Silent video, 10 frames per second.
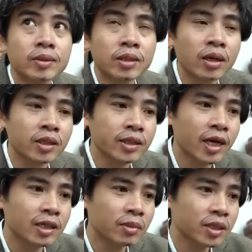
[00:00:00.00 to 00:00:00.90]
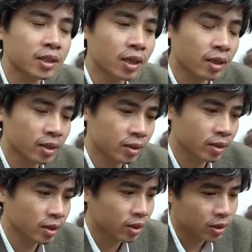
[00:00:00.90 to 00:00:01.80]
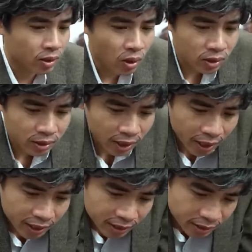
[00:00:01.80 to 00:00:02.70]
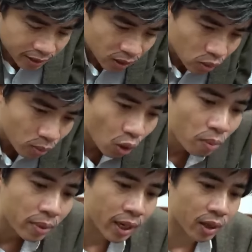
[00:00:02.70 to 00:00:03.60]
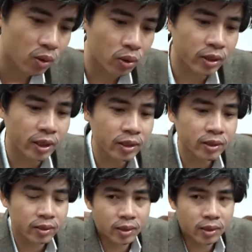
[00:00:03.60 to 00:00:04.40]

Thời đại bây giờ, con cái đặt đâu bố mẹ ngồi đấy.